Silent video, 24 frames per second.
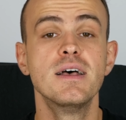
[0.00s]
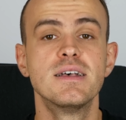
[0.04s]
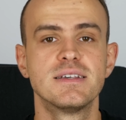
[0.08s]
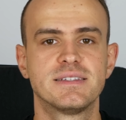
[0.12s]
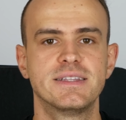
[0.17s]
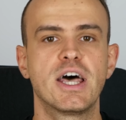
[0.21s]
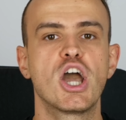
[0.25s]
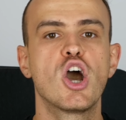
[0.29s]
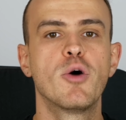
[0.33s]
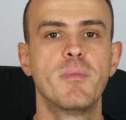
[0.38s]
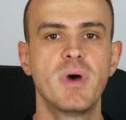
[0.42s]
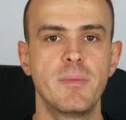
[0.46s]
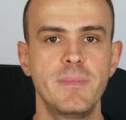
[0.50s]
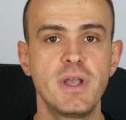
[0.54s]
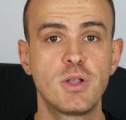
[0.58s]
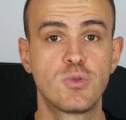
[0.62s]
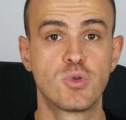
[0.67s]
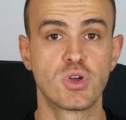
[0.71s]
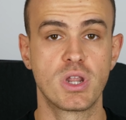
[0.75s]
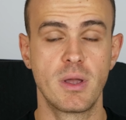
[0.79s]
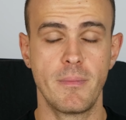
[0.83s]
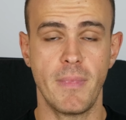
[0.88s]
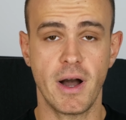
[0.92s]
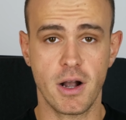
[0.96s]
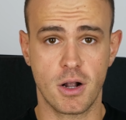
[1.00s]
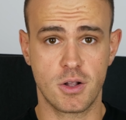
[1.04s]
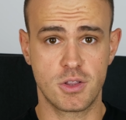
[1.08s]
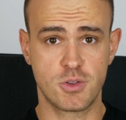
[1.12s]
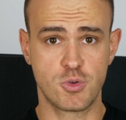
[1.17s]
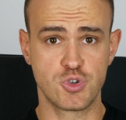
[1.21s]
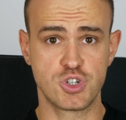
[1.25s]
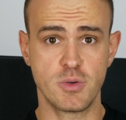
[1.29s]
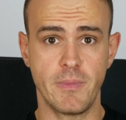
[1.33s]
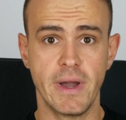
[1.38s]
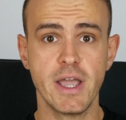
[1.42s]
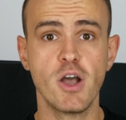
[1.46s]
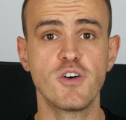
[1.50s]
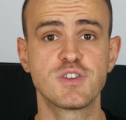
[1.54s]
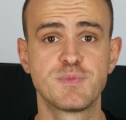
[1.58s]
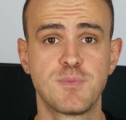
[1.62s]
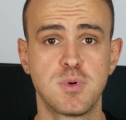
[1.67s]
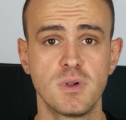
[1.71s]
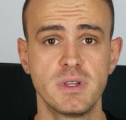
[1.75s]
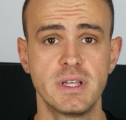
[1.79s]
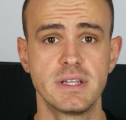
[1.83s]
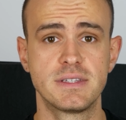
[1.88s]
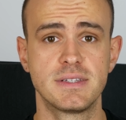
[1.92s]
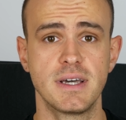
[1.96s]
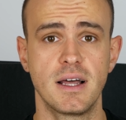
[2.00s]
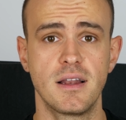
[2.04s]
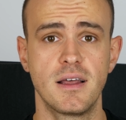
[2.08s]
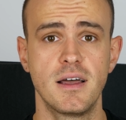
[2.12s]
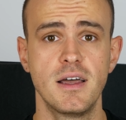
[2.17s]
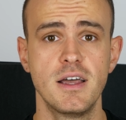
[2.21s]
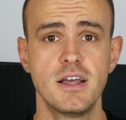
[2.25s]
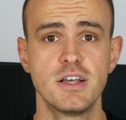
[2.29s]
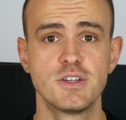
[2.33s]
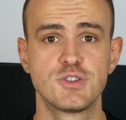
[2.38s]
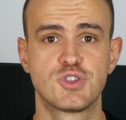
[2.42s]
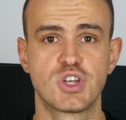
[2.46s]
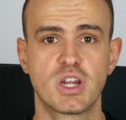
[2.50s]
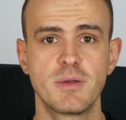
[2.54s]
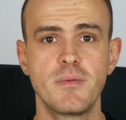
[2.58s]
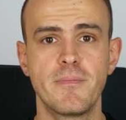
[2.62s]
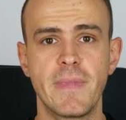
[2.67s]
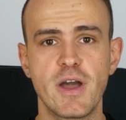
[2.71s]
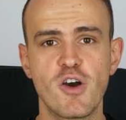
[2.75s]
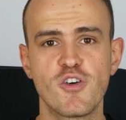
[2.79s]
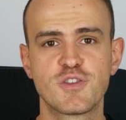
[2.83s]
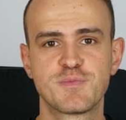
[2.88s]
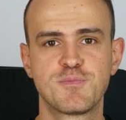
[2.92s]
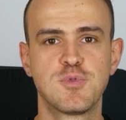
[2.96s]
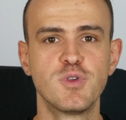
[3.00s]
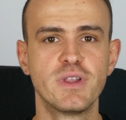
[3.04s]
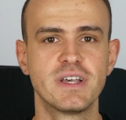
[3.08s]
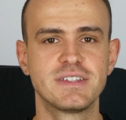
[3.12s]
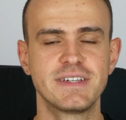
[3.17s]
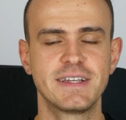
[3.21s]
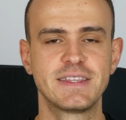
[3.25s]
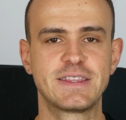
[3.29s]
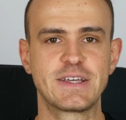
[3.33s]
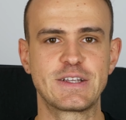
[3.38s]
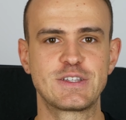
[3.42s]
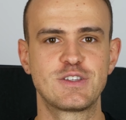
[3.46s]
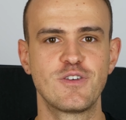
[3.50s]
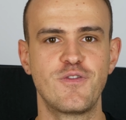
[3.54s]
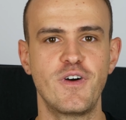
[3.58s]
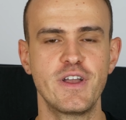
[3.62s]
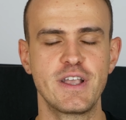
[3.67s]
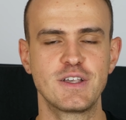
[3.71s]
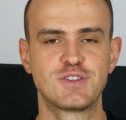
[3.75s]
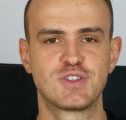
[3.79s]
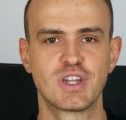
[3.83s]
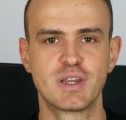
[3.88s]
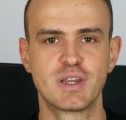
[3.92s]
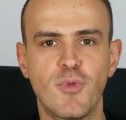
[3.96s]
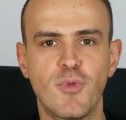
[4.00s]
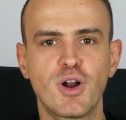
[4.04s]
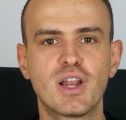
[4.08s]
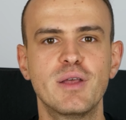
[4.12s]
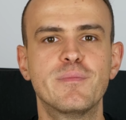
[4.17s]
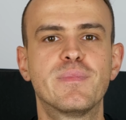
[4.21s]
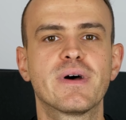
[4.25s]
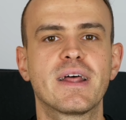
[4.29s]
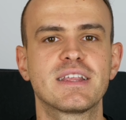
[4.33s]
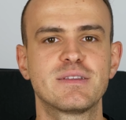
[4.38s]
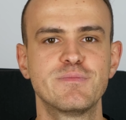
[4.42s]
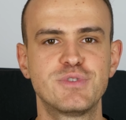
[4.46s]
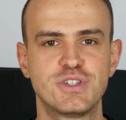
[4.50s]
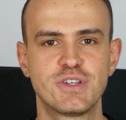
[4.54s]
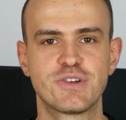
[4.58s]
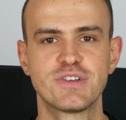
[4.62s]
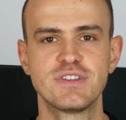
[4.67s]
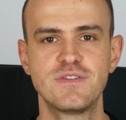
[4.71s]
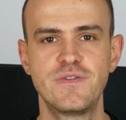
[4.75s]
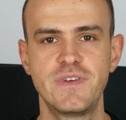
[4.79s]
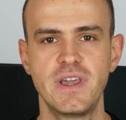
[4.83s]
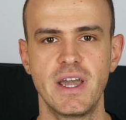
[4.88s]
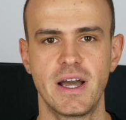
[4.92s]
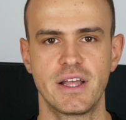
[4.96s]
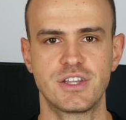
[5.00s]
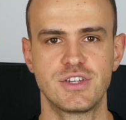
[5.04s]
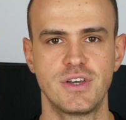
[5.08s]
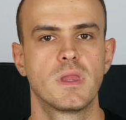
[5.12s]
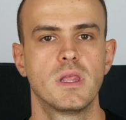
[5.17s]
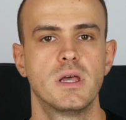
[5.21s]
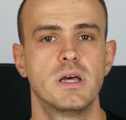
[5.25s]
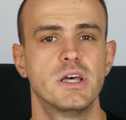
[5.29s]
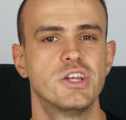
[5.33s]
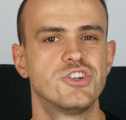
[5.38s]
znajomymi, który ma, którzy mają wspólny cel, z którymi mają wspólne zainteresowanie, z mogliby razem się rozwijać.